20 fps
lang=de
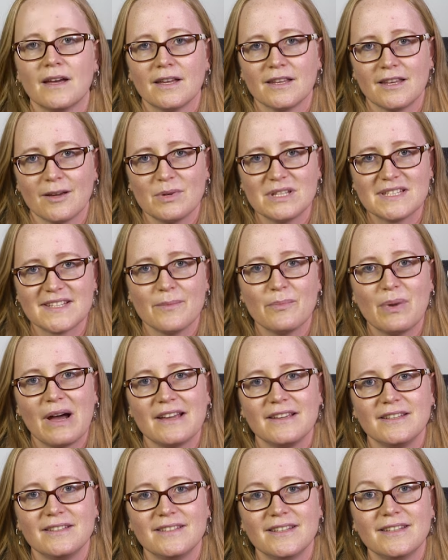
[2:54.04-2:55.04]
Ich habe jetzt ein
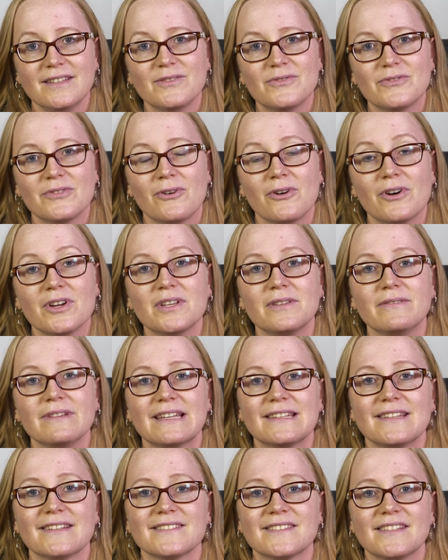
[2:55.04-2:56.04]
paar Ideen für euch, wie
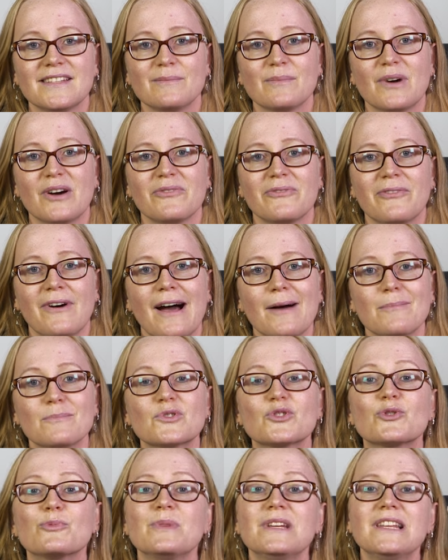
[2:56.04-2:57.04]
ihr das Thema Farben
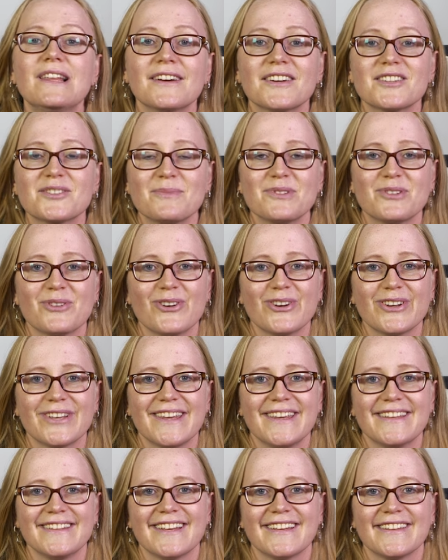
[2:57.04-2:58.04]
spielerisch mit euren
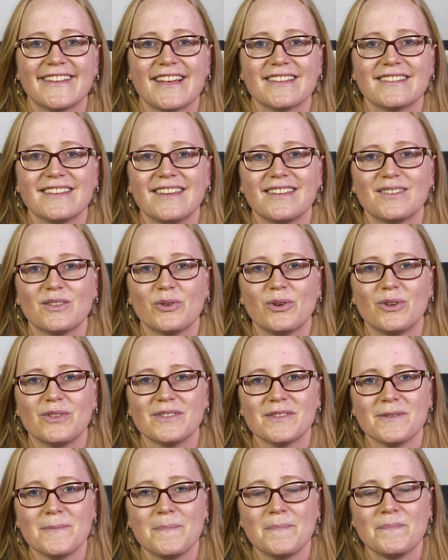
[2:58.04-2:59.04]
Kindern angehen
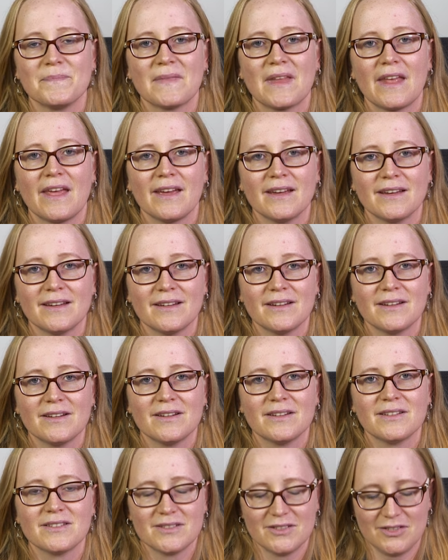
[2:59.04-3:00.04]
könnt.
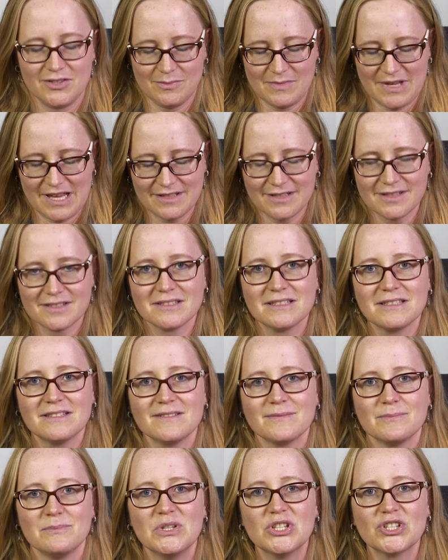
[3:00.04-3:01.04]
Zum ersten,
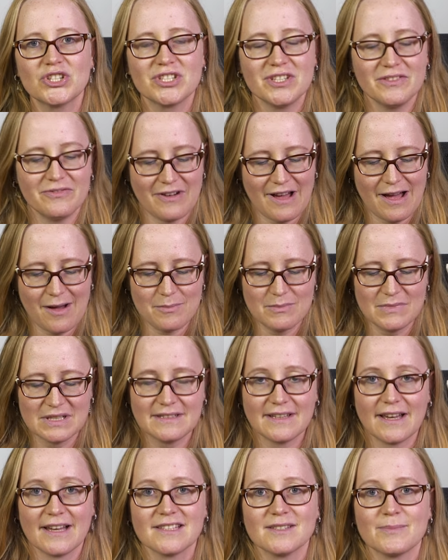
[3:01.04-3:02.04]
mischt die Farben
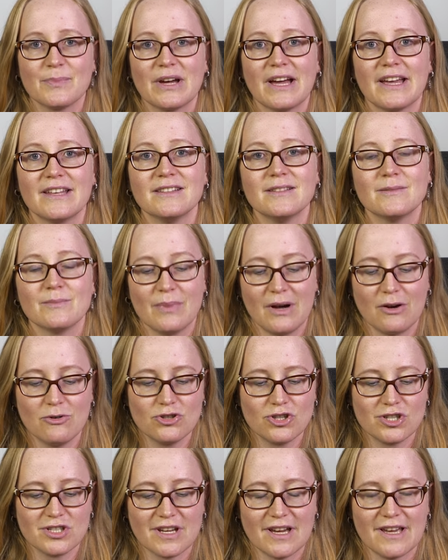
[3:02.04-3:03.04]
mit transparenten
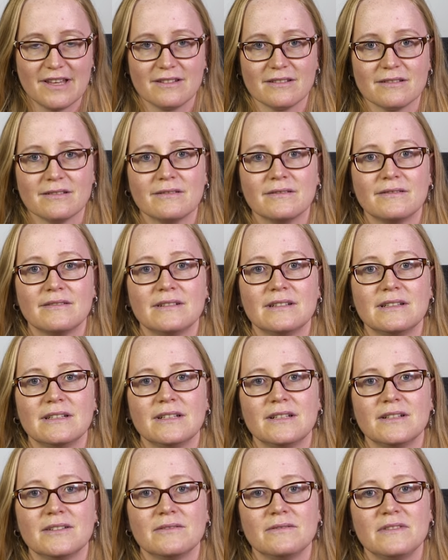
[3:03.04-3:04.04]
Bausteinen.
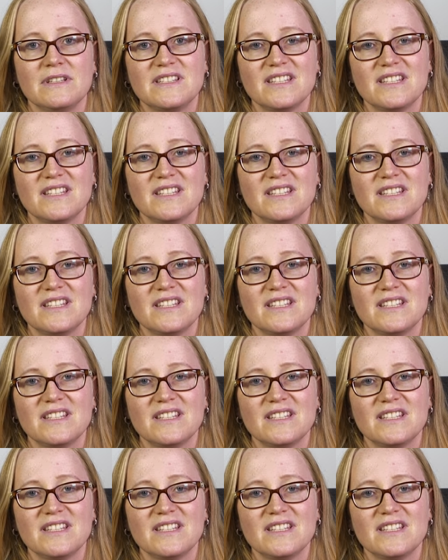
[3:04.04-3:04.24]
Wie